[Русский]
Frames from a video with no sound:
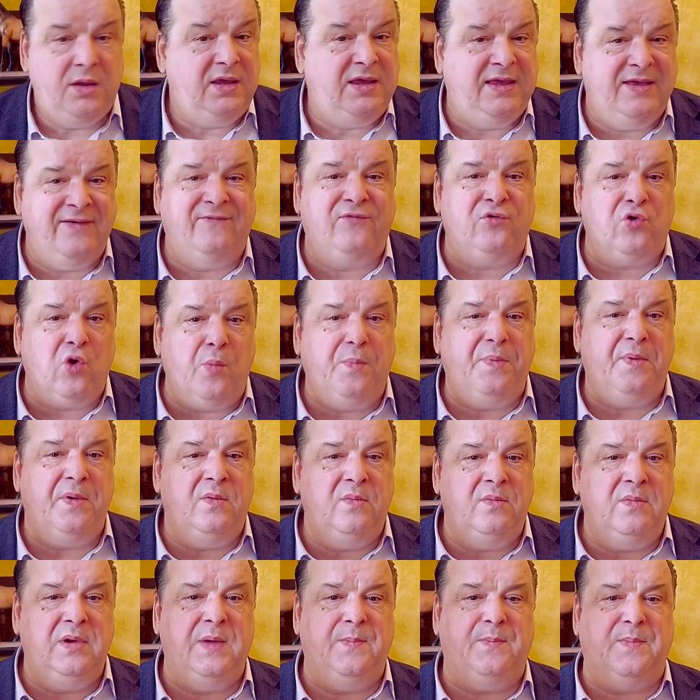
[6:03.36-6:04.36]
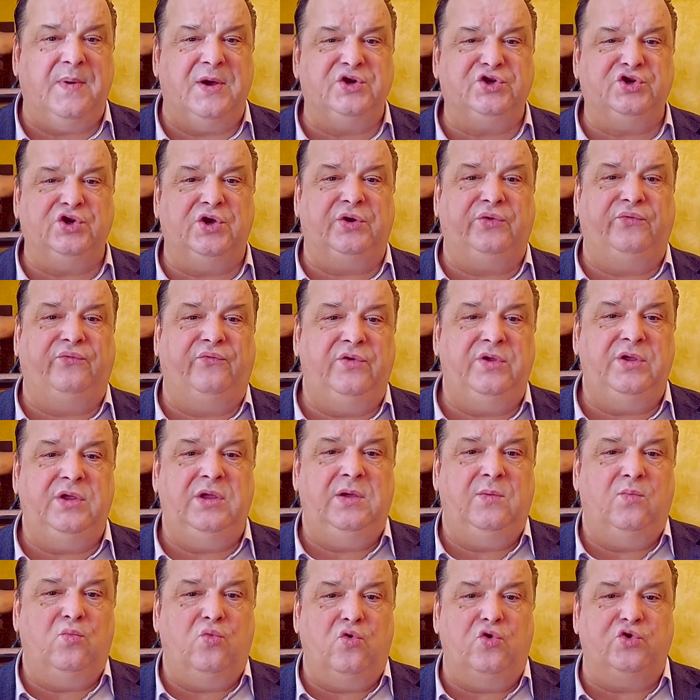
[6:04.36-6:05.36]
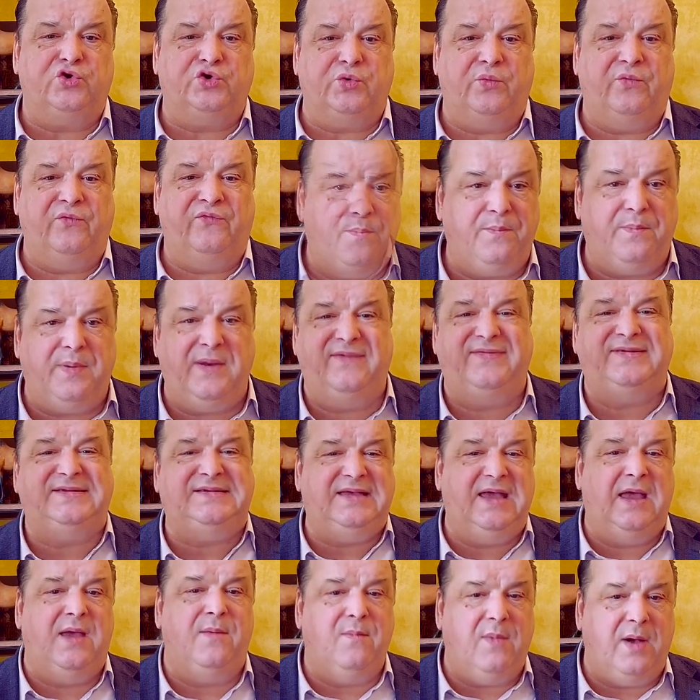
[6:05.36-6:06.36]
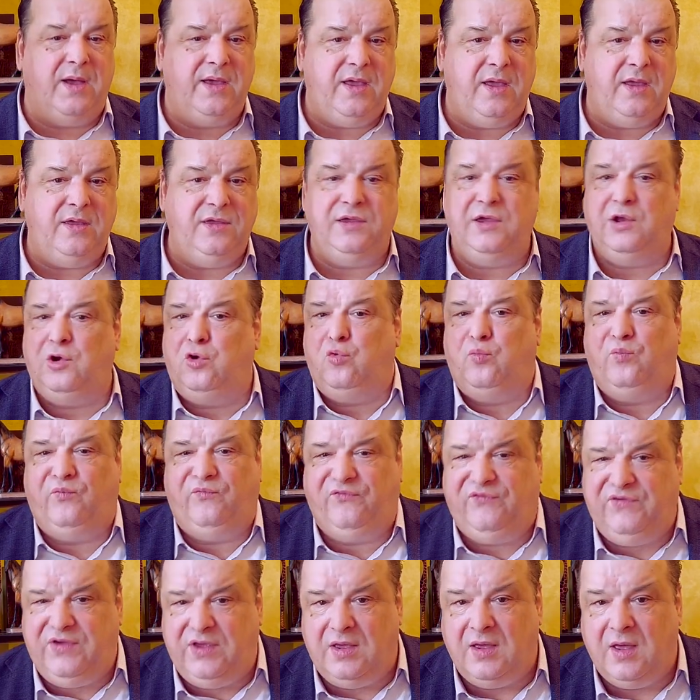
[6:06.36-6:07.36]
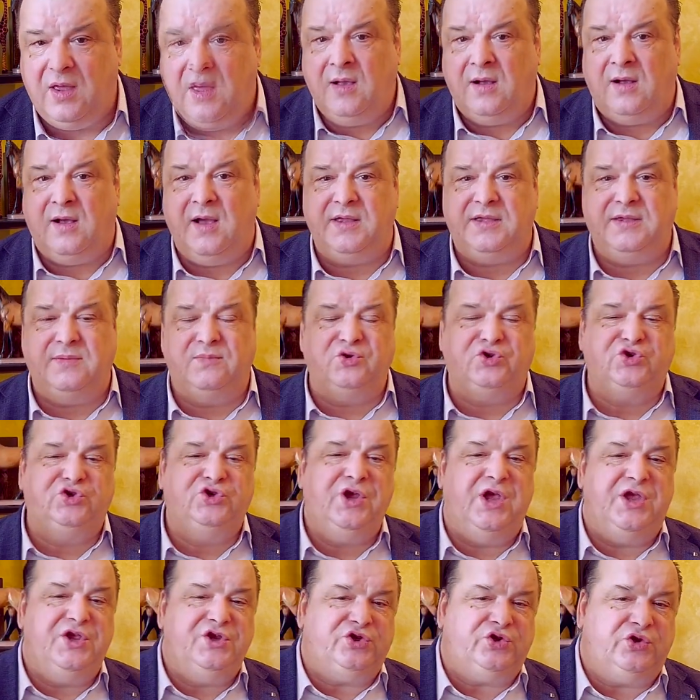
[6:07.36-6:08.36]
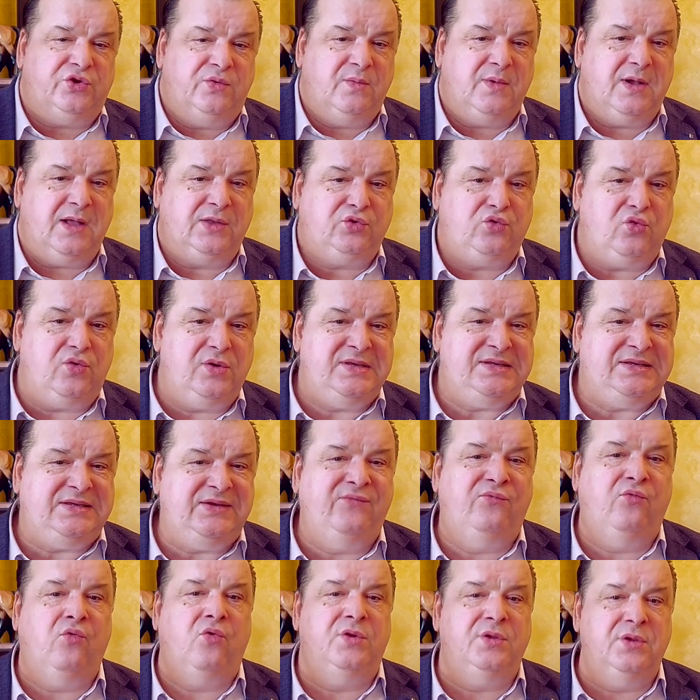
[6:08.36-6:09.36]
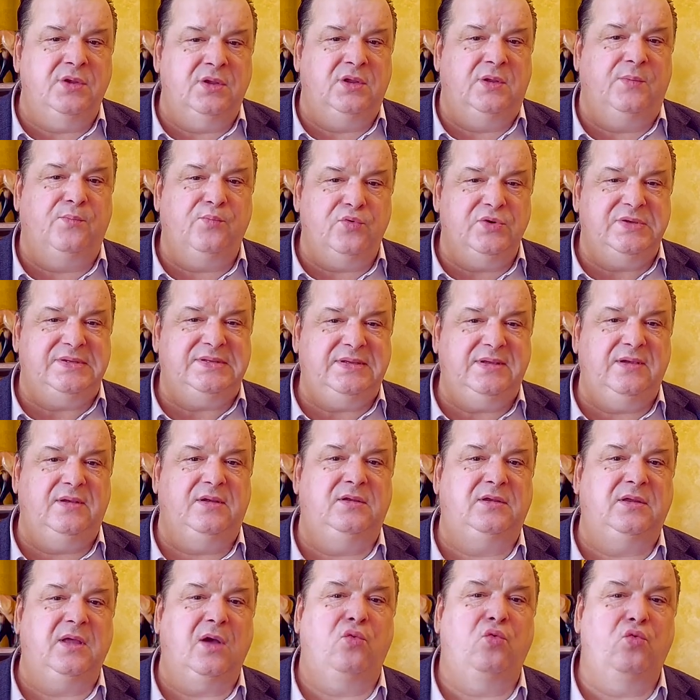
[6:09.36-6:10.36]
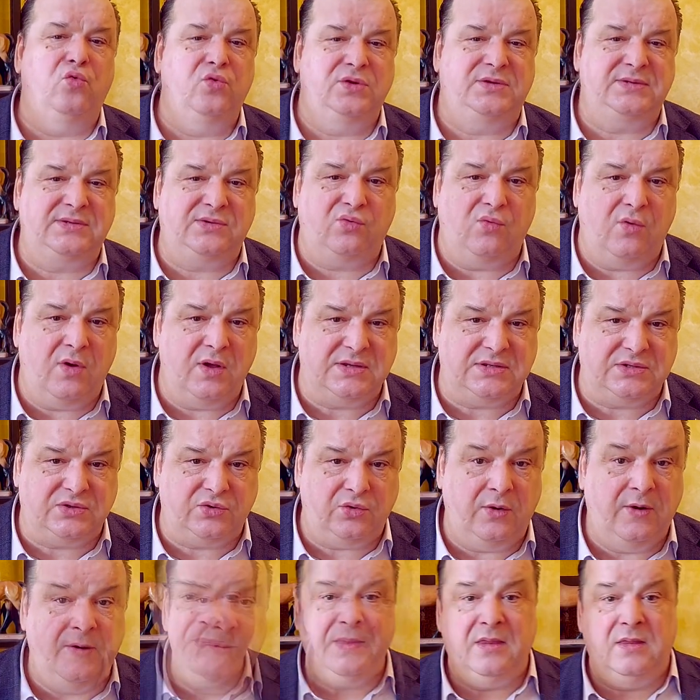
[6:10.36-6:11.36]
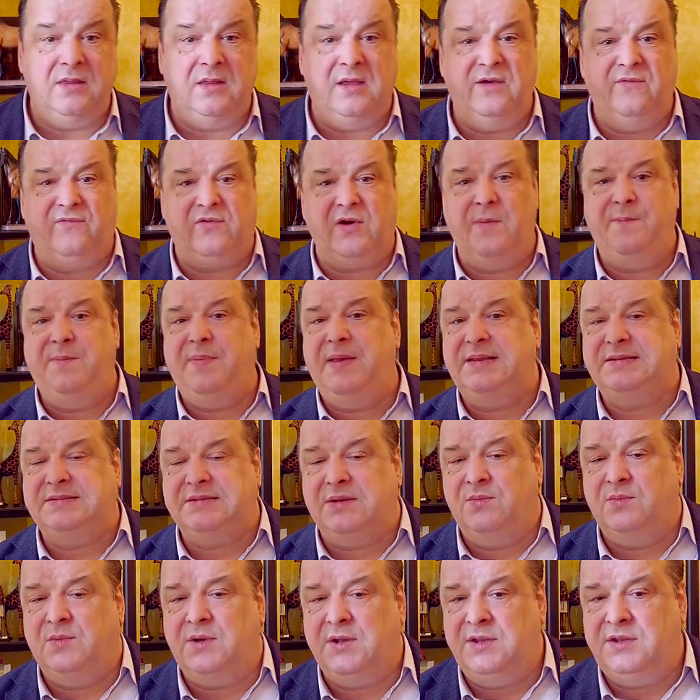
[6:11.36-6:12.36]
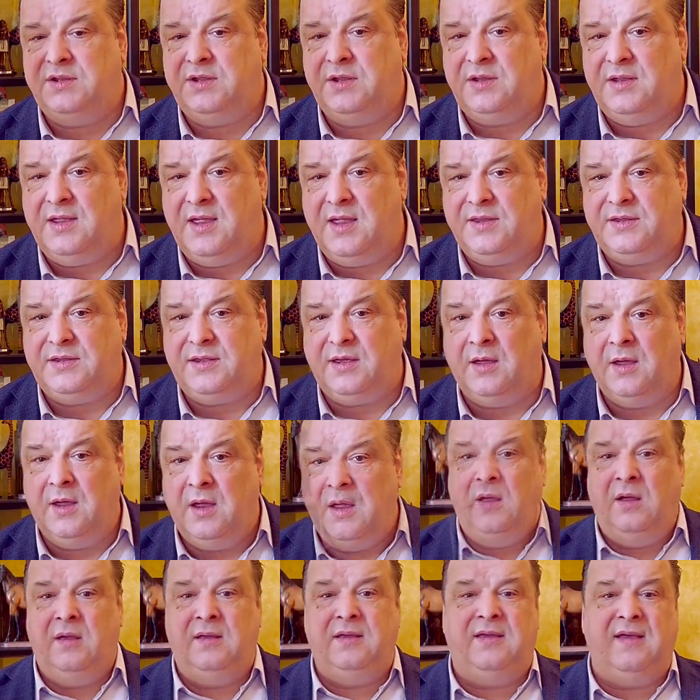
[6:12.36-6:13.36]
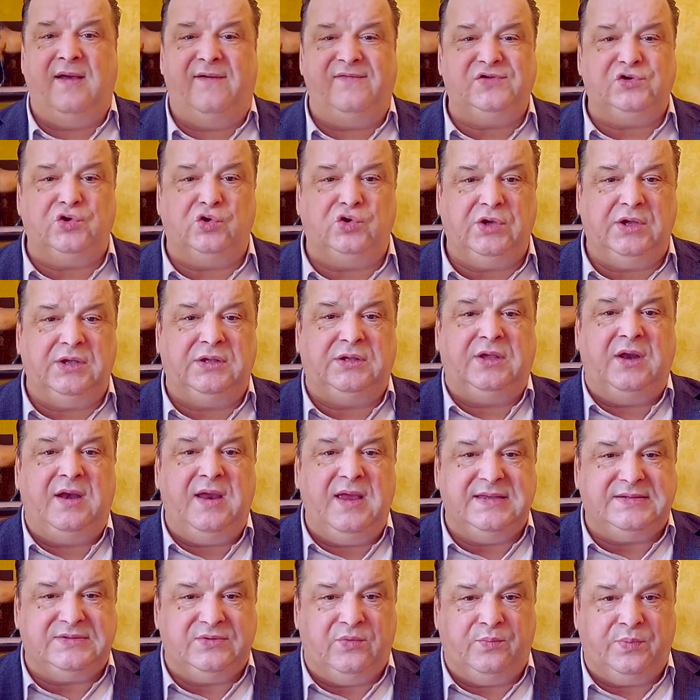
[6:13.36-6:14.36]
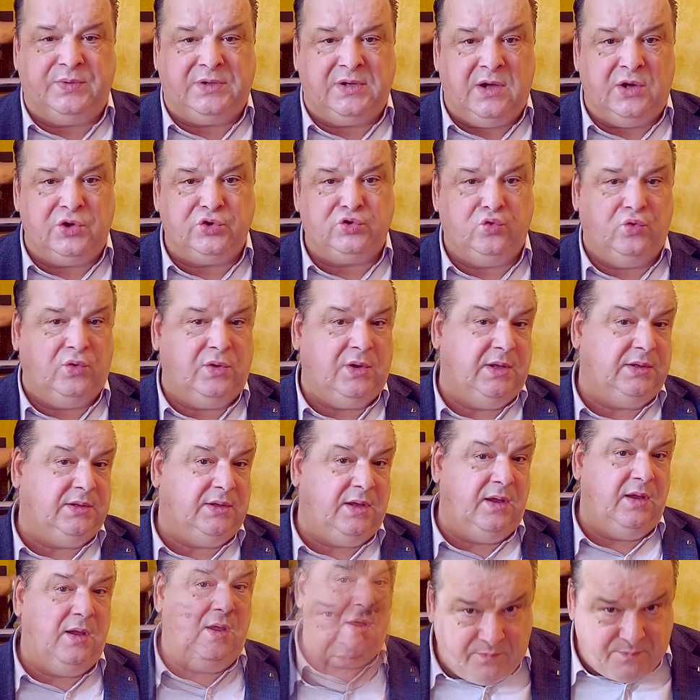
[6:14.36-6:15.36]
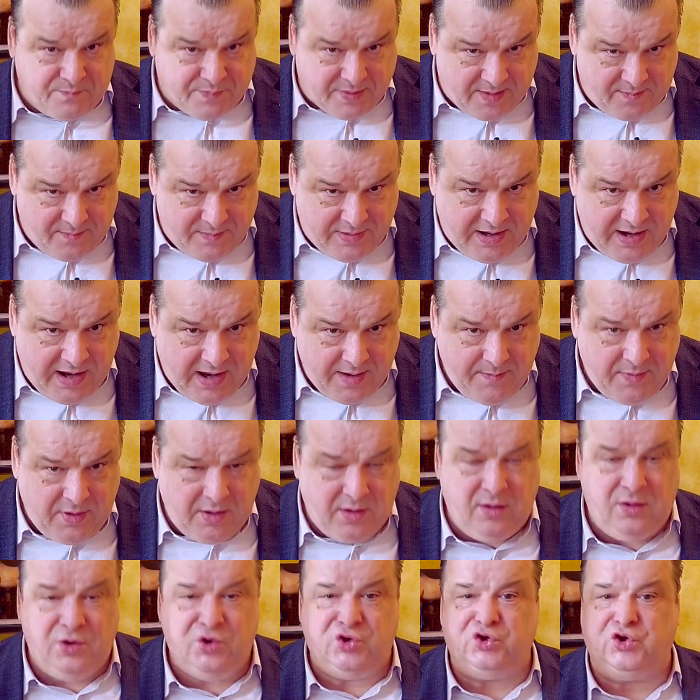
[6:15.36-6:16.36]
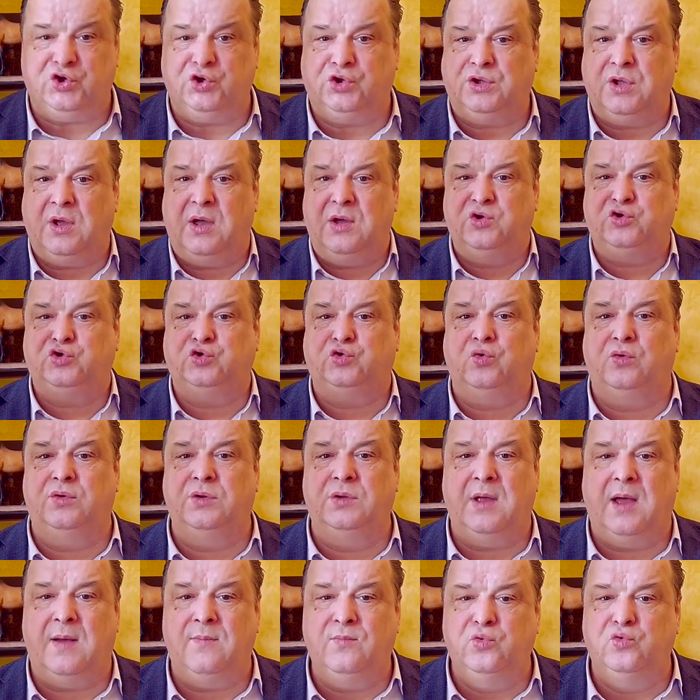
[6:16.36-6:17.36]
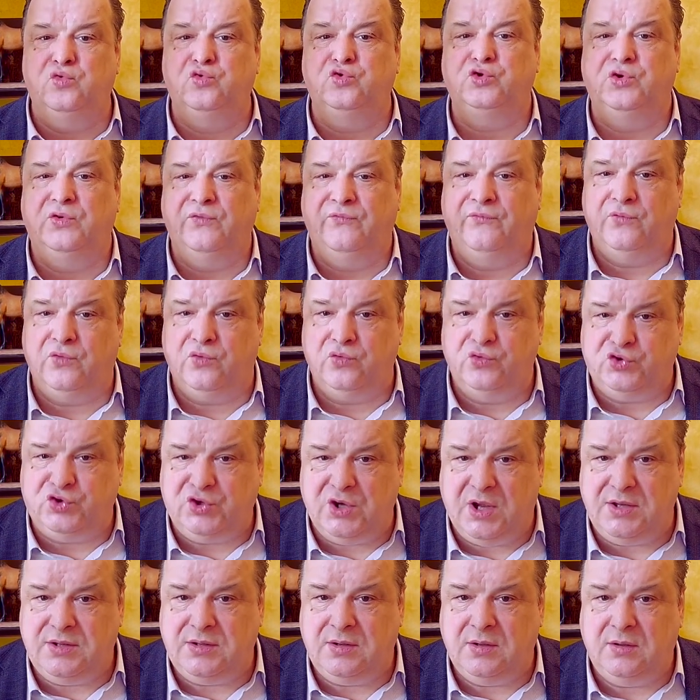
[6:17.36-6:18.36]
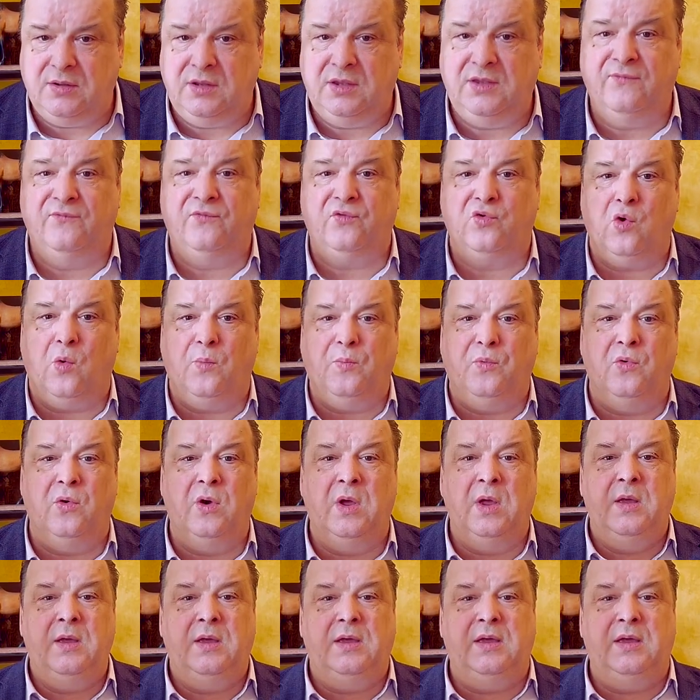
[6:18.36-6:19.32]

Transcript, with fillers: Европой мы пожертвовать не можем. При всей моей нелюбви к этим женщинам, которые сегодня допустили такую ситуацию на европейском континенте, я все-таки трезво подхожу к этой проблеме и считаю, что нам нужно выручать Европу.